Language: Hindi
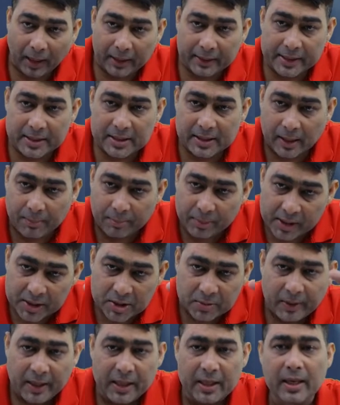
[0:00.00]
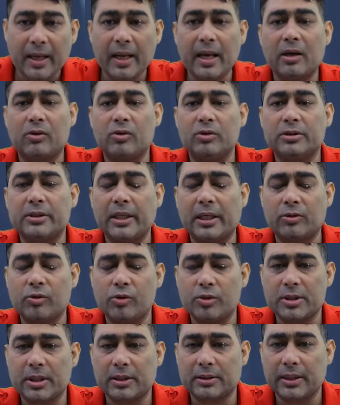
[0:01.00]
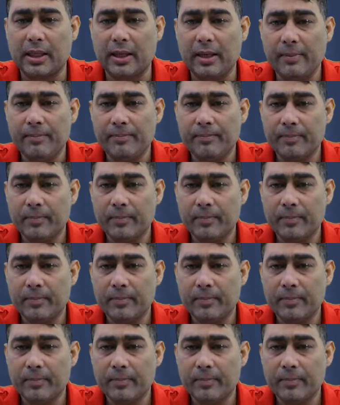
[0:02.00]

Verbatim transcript: पार्टीज के बीच में ही नया कॉन्ट्रैक्ट हो सकता है